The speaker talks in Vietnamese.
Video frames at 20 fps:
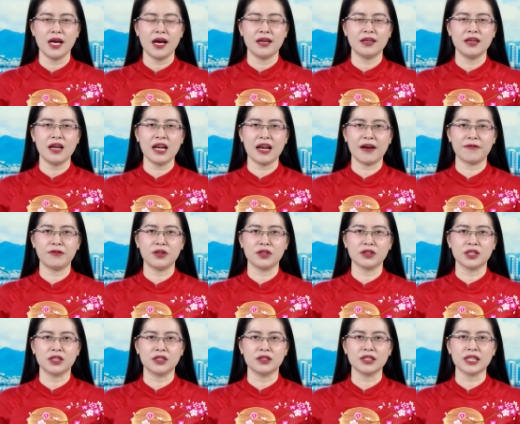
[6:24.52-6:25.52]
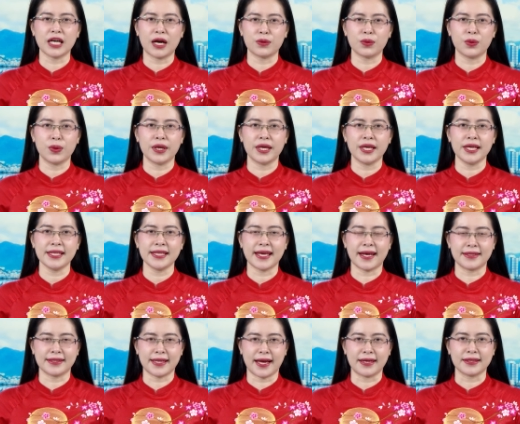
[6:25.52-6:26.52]
Đây là phần thưởng cao quý
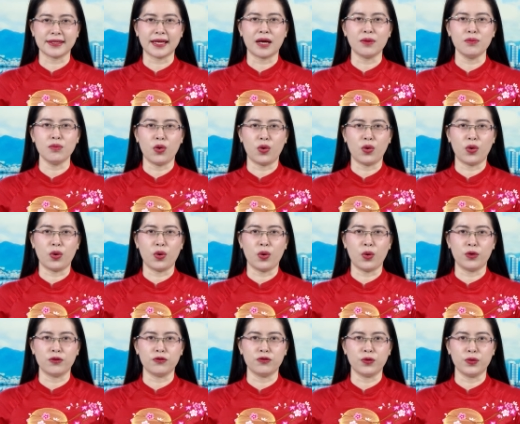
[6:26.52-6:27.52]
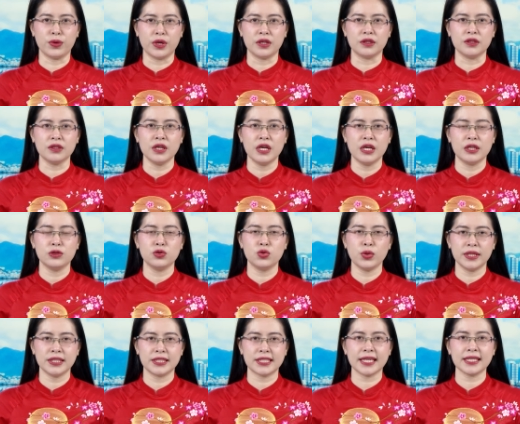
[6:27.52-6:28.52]
dành tặng cán bộ hội phụ nữ
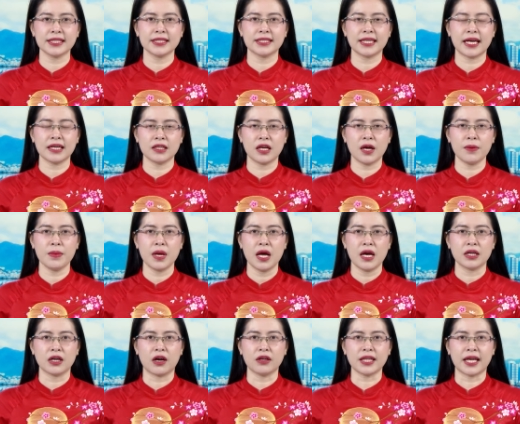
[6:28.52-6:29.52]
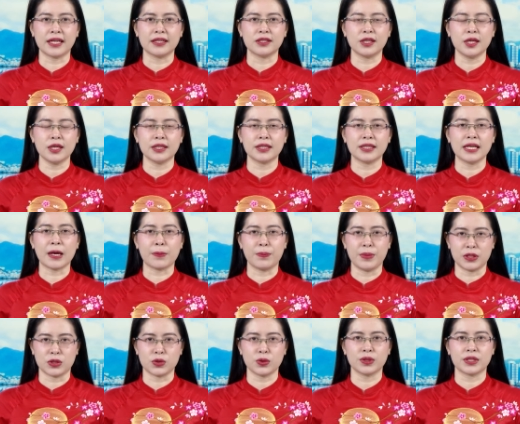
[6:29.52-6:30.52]
chuyên trách các cấp có thành tích đặc
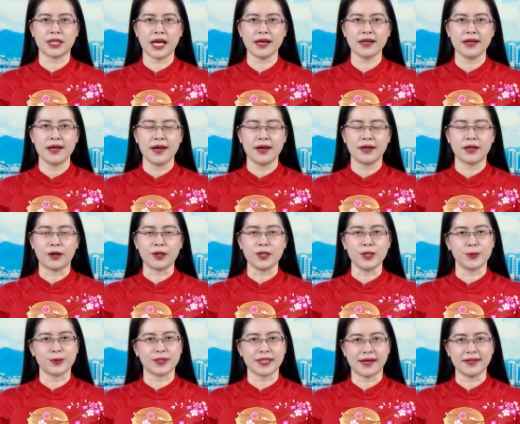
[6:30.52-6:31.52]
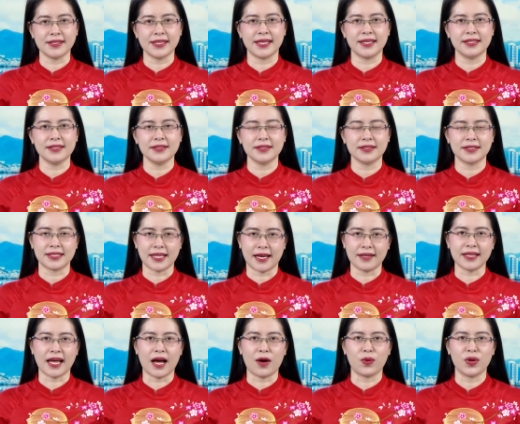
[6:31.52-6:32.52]
biệt xuất sắc, có nhiều sáng kiến, sáng
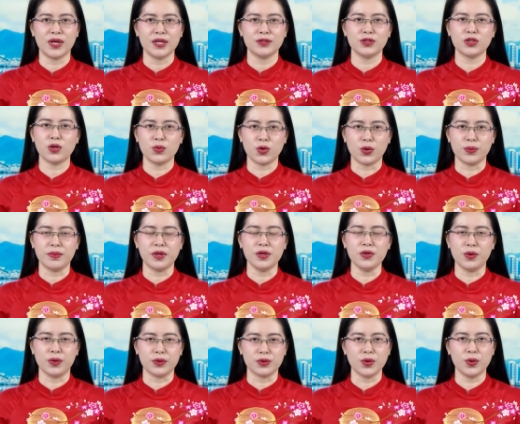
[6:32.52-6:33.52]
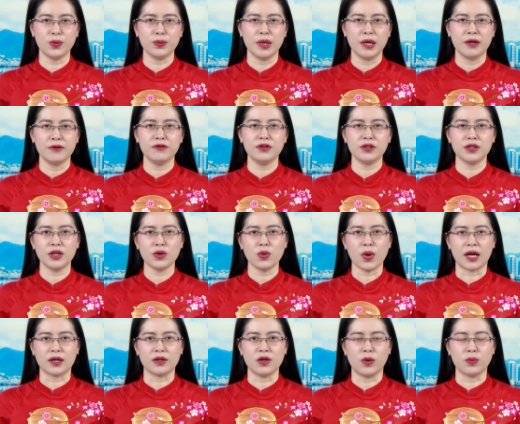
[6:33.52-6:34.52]
tạo trong đổi mới nội dung, phương thức
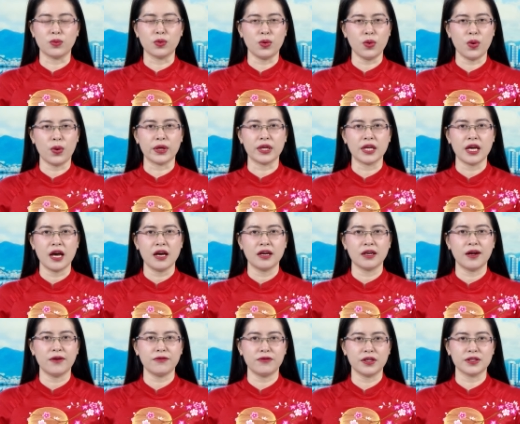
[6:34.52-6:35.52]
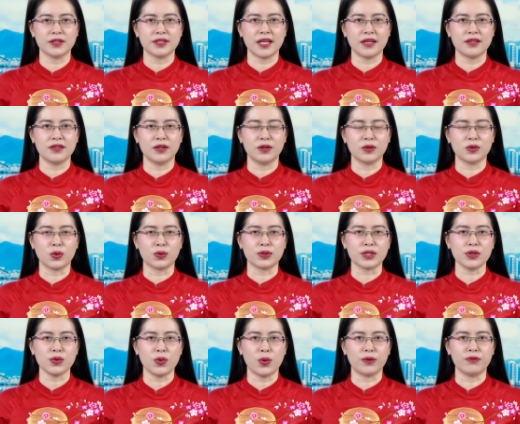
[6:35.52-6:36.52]
hoạt động của hội, có phần xây dựng tổ
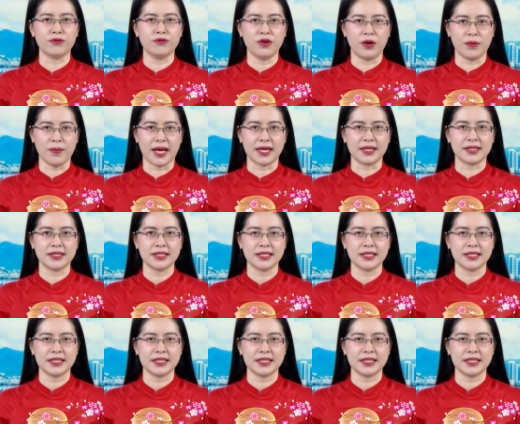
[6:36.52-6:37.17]
chức hội vững mạnh.